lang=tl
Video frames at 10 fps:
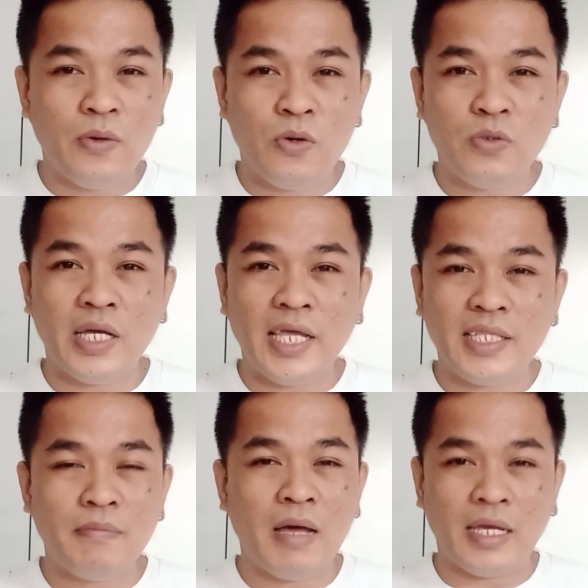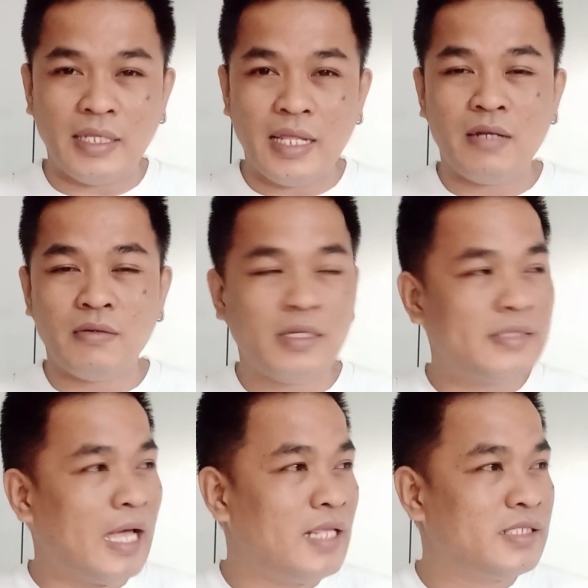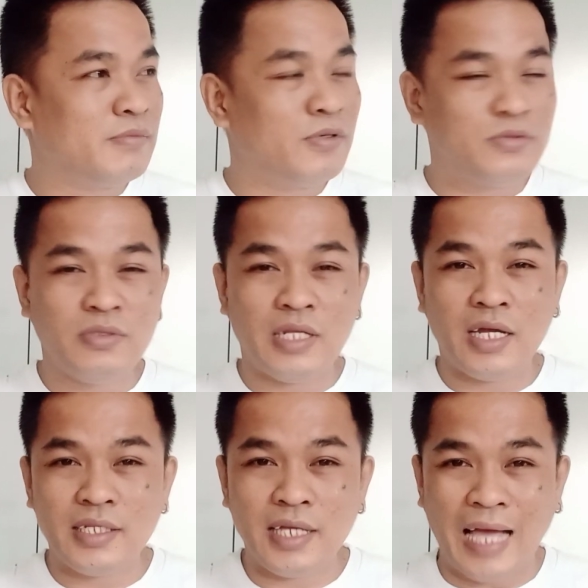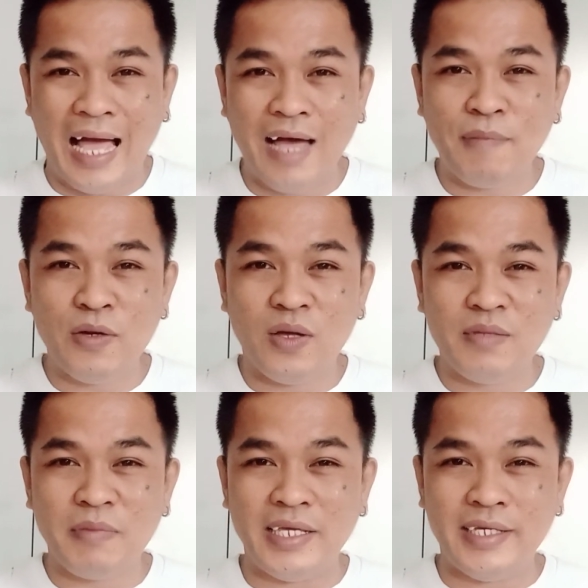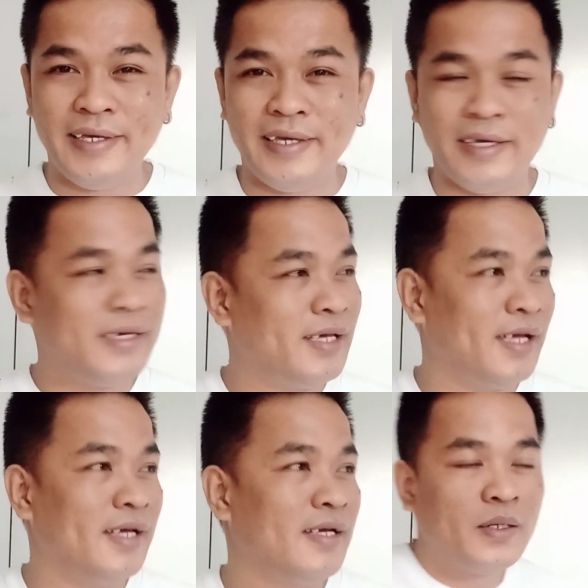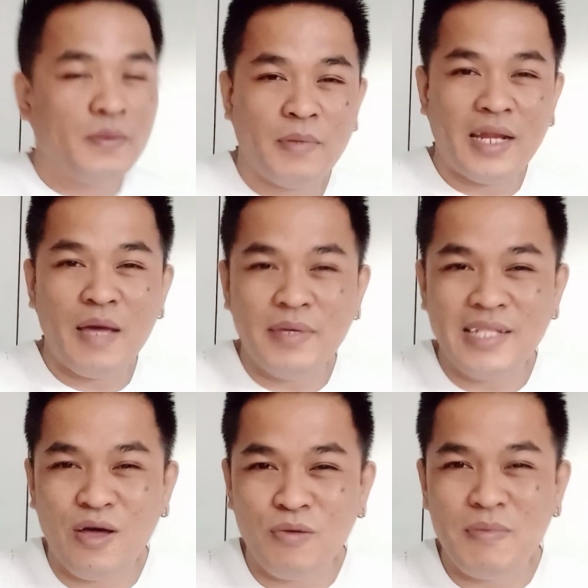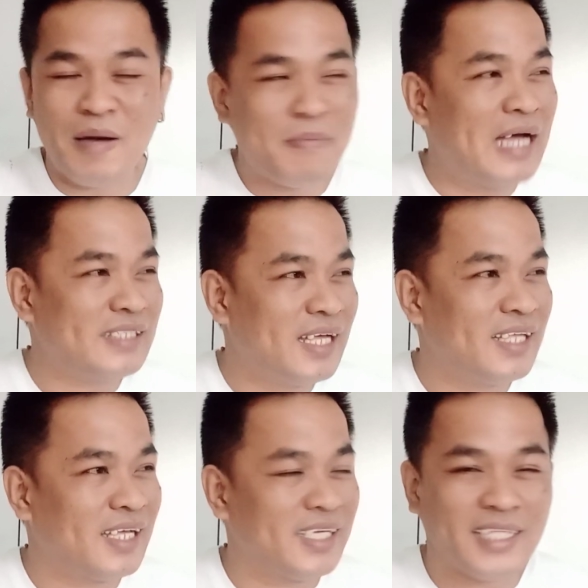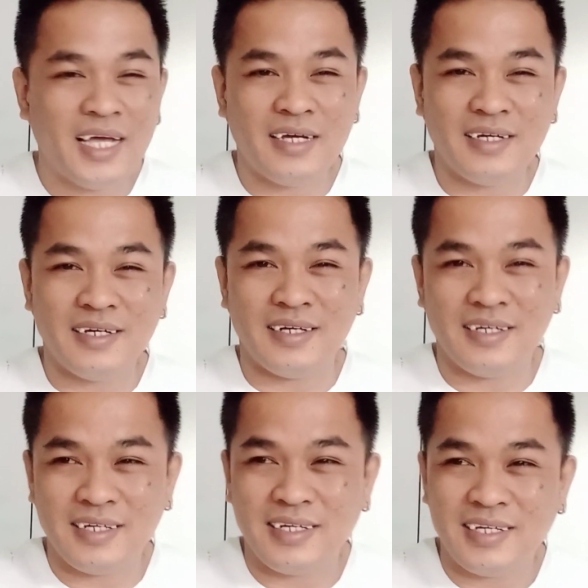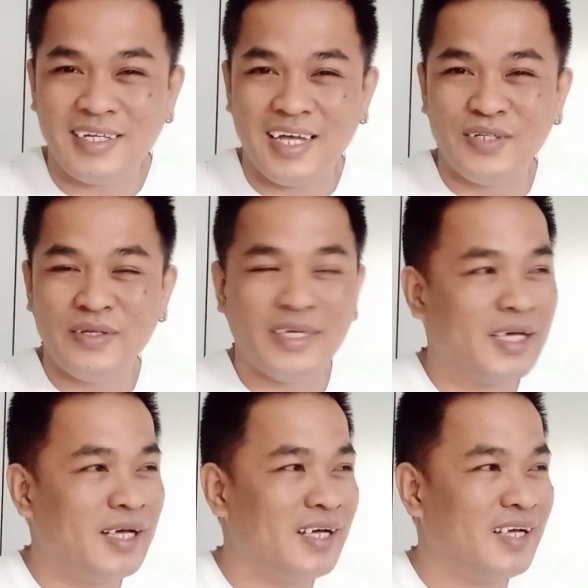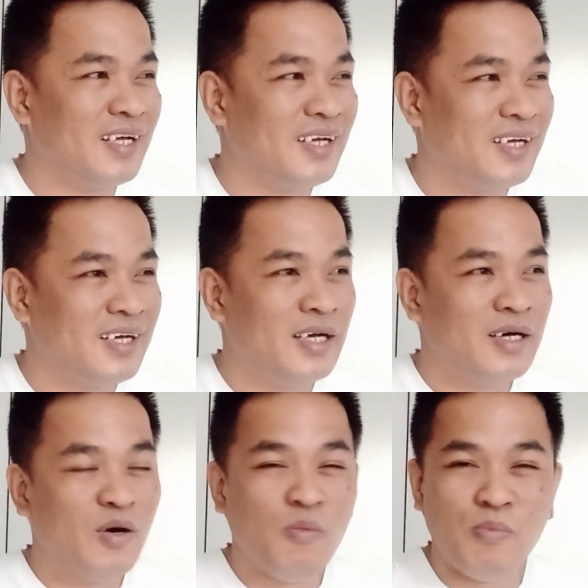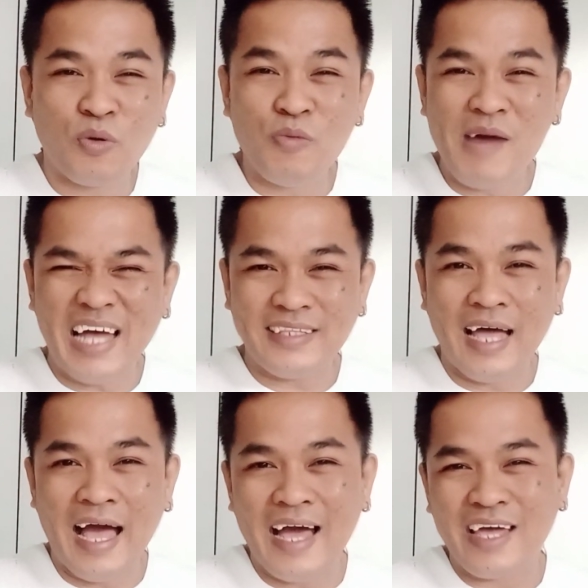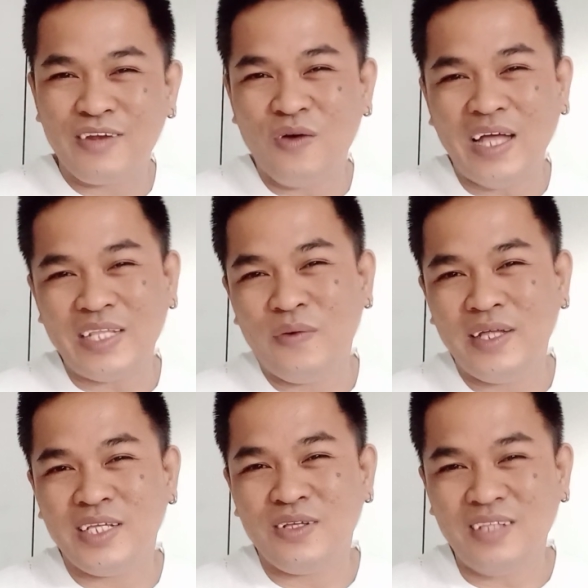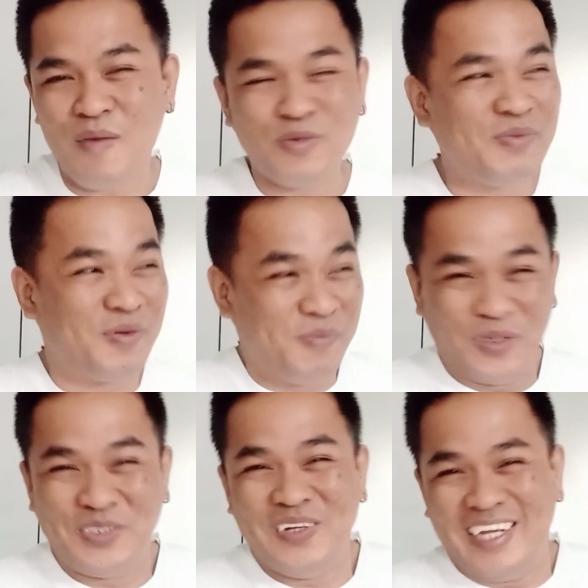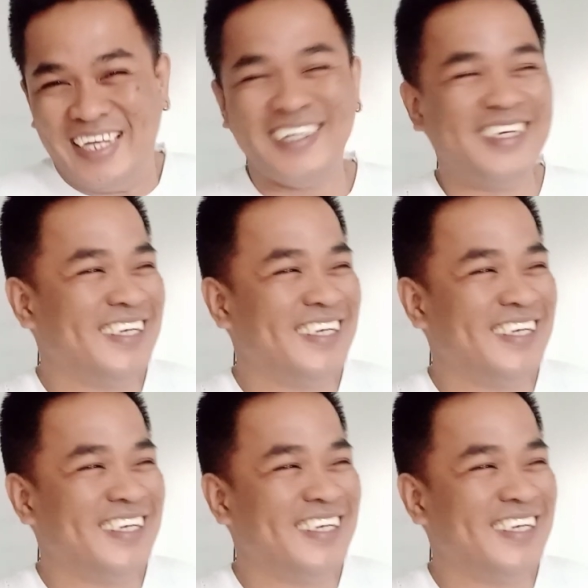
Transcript: na ako nakita mag-ina no, dahil sa module talaga nagkakapaluan na iki. Ha? Marami na ako mga bata nakita ano eh, ha? puro bakat ng hangin yung katawan eh, tapos mag-module eh.